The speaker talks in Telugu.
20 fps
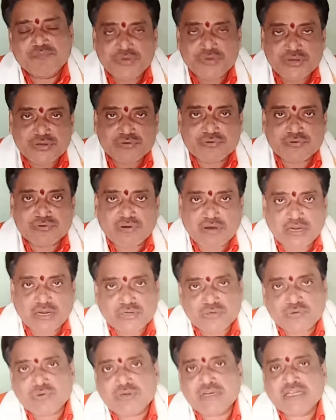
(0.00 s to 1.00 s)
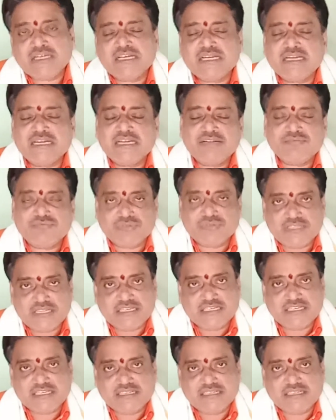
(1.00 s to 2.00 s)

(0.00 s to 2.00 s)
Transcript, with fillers: మీకు అనుకూలంగానే ఉందని